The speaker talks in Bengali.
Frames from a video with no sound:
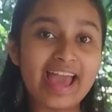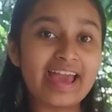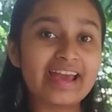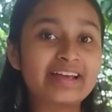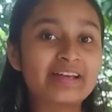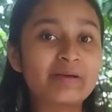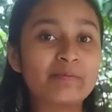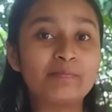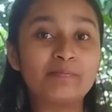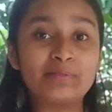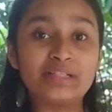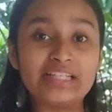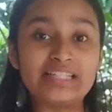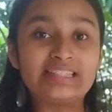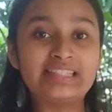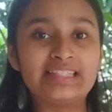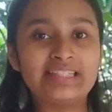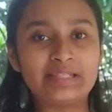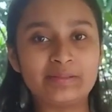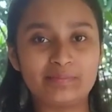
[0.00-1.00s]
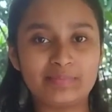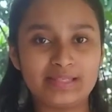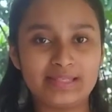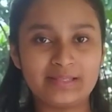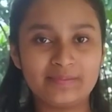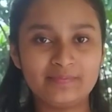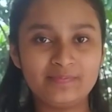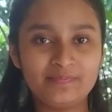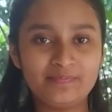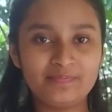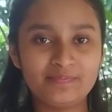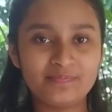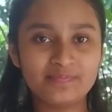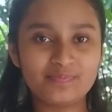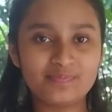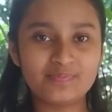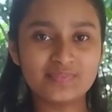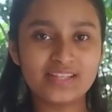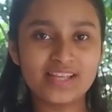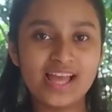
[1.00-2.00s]
এক পৃথিবী
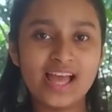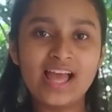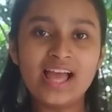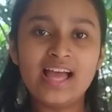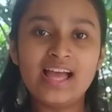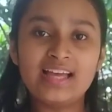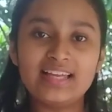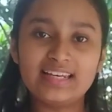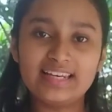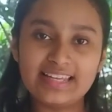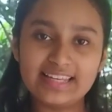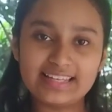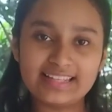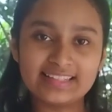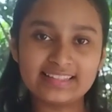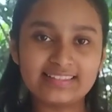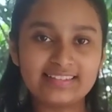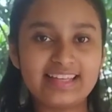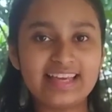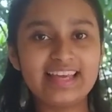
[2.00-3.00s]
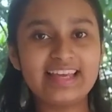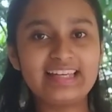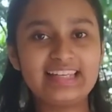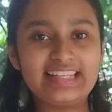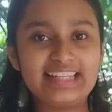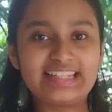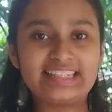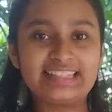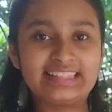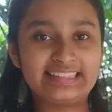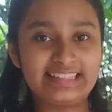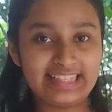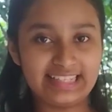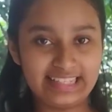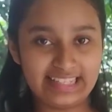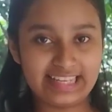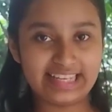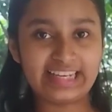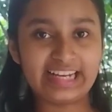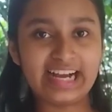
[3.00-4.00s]
লিখতে লিখতে
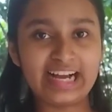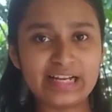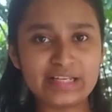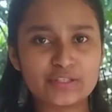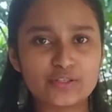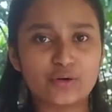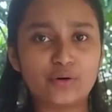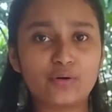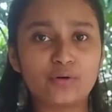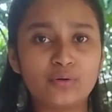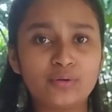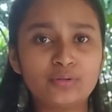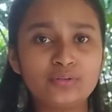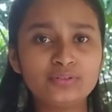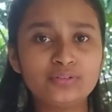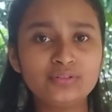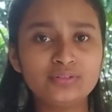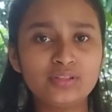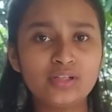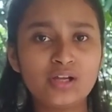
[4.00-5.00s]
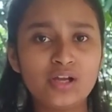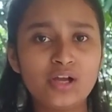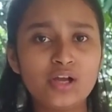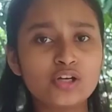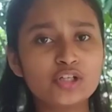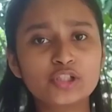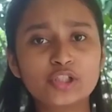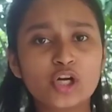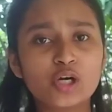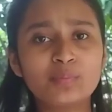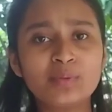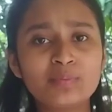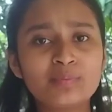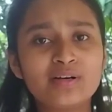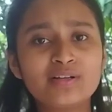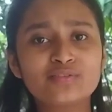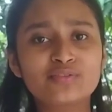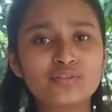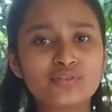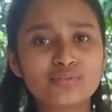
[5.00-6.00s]
লেখা যখন সবে
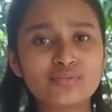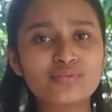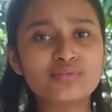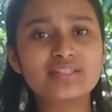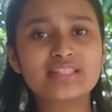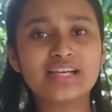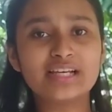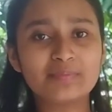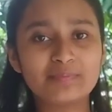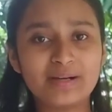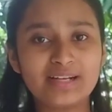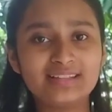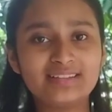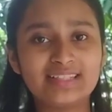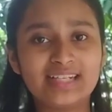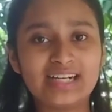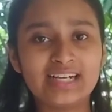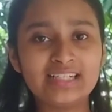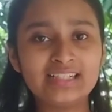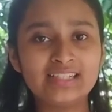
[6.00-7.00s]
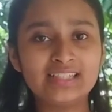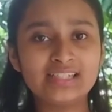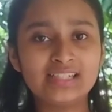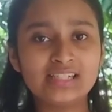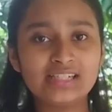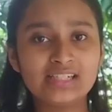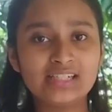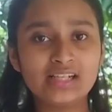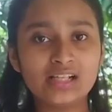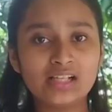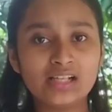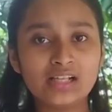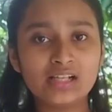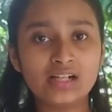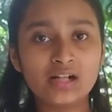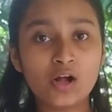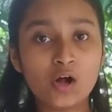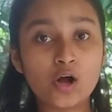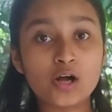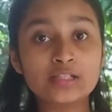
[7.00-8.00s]
মাত্র দু চার পাতা
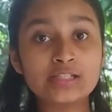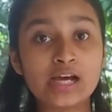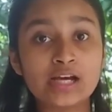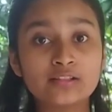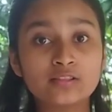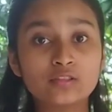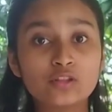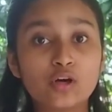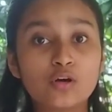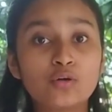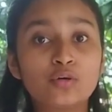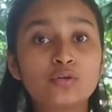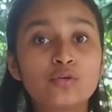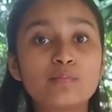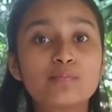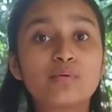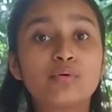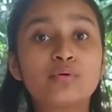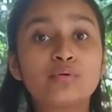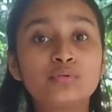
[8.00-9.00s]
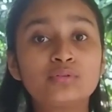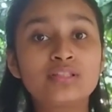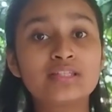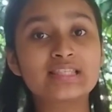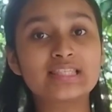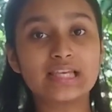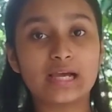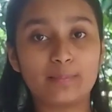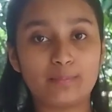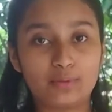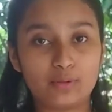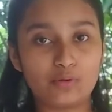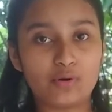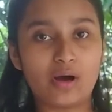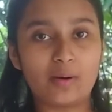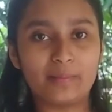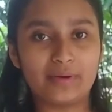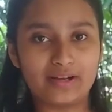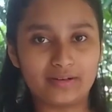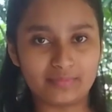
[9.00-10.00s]
হঠাৎ তখন ভূত চাপলো
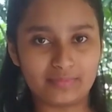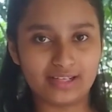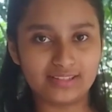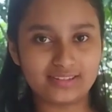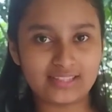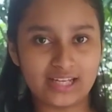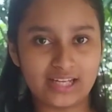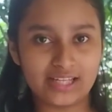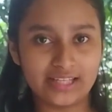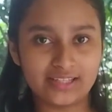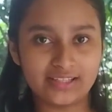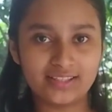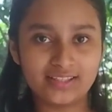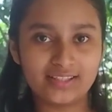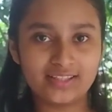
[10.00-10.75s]
আমার মাথায়